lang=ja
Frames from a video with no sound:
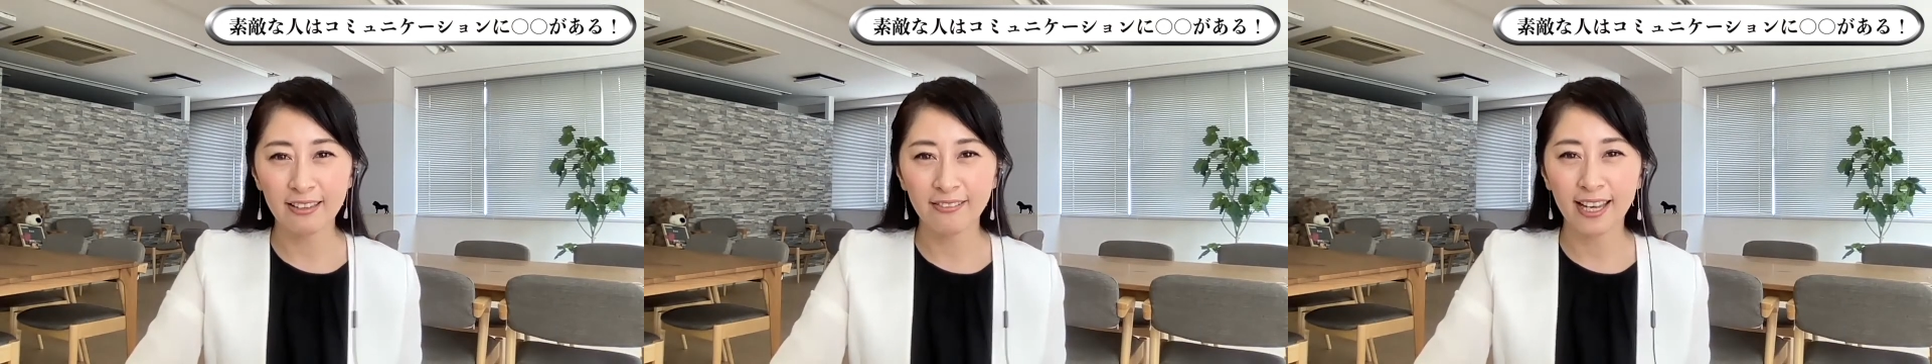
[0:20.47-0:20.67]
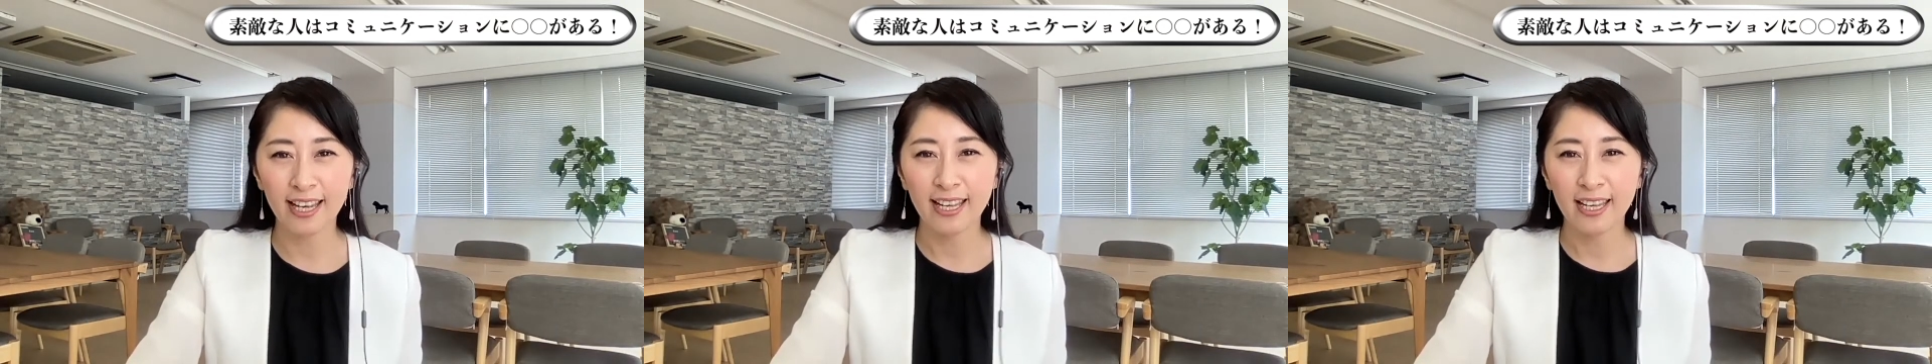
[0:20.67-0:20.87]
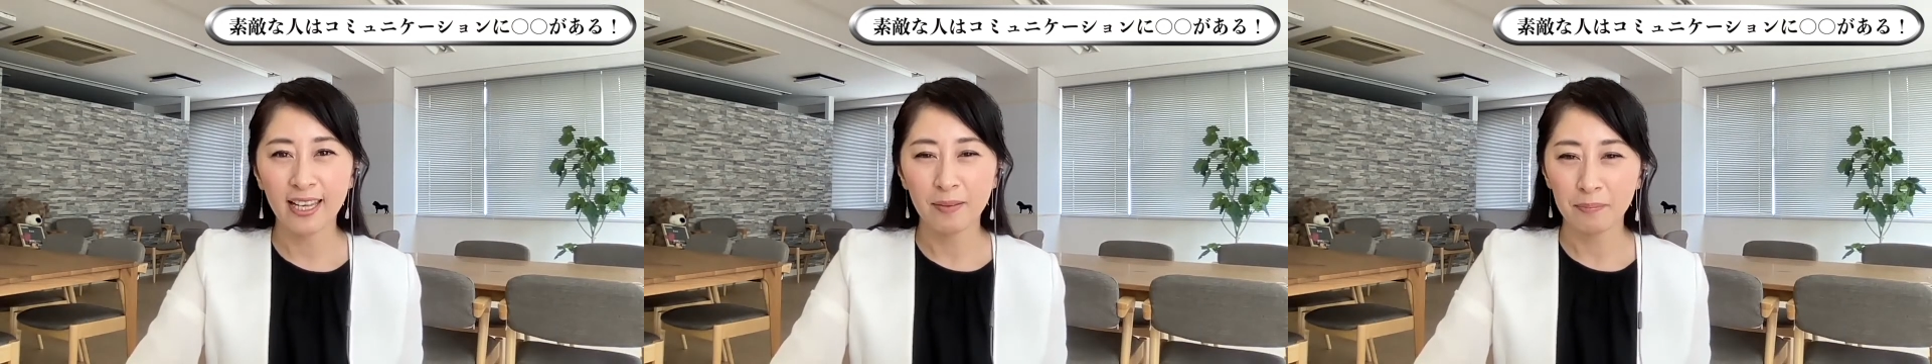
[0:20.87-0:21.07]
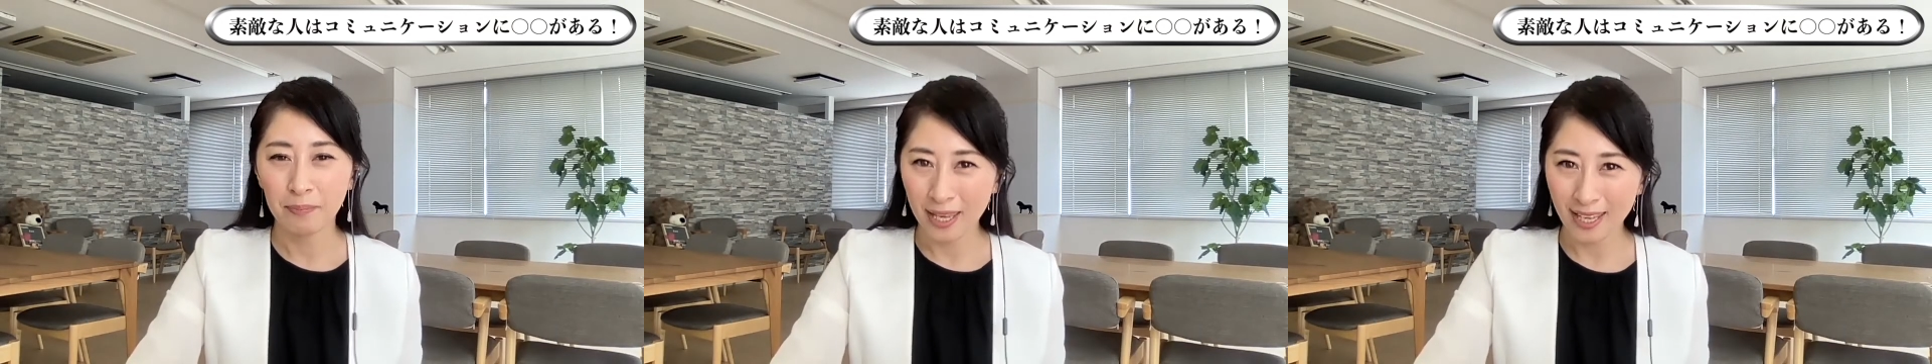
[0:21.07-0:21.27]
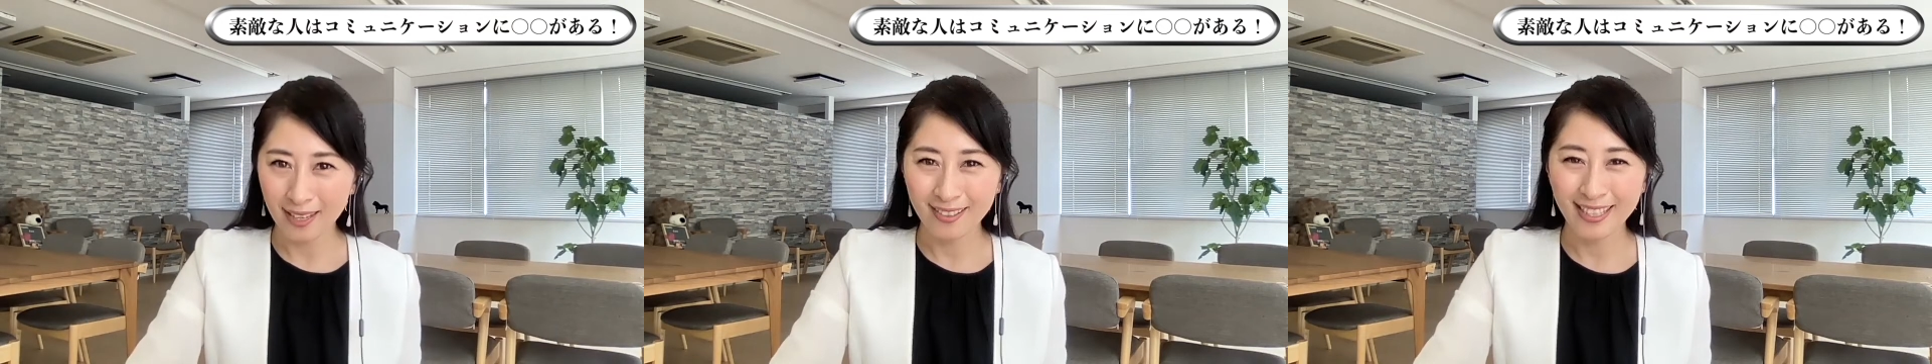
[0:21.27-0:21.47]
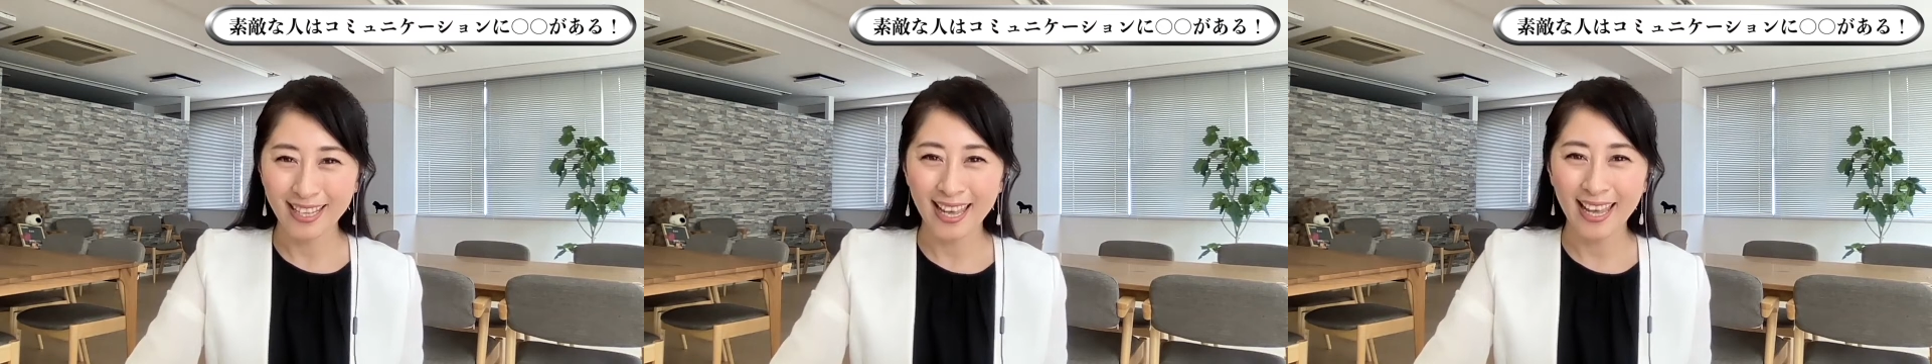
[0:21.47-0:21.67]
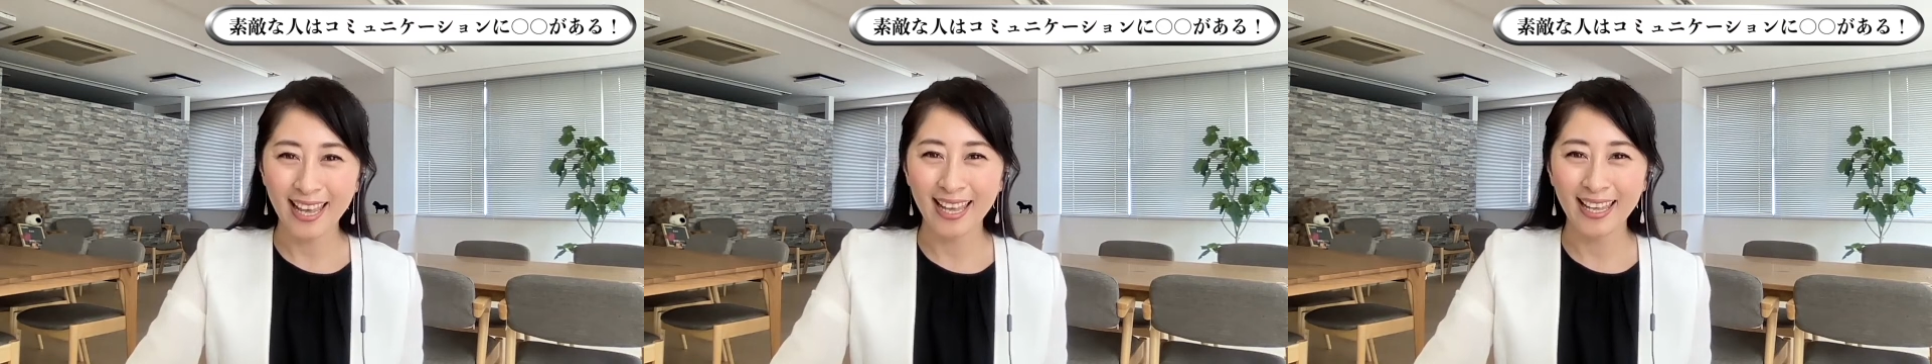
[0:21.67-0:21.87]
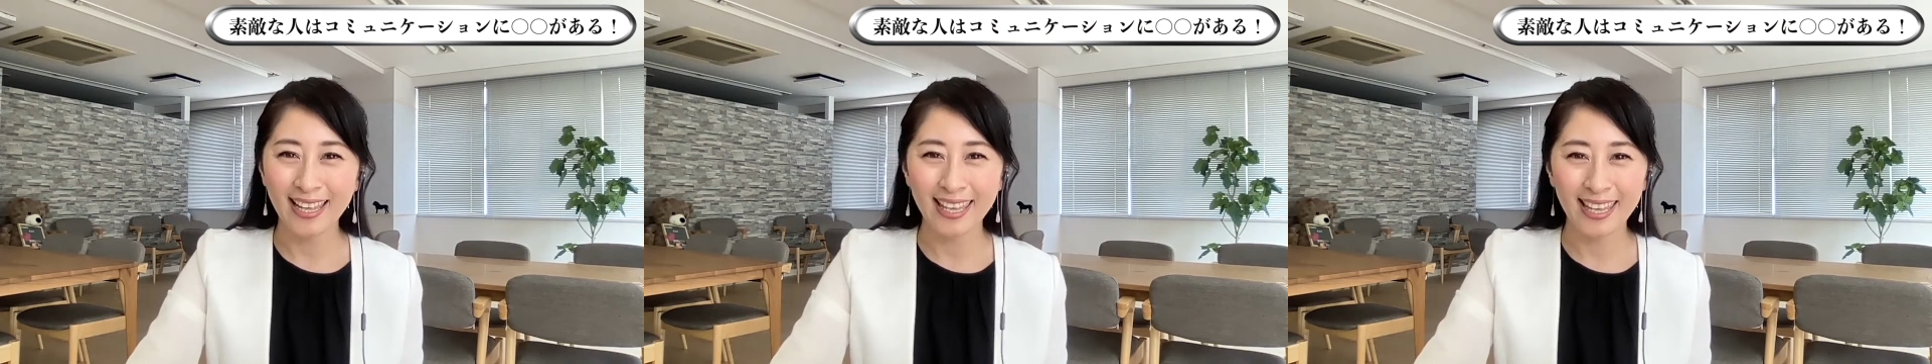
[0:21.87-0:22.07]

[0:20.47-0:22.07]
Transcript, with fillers: はメールや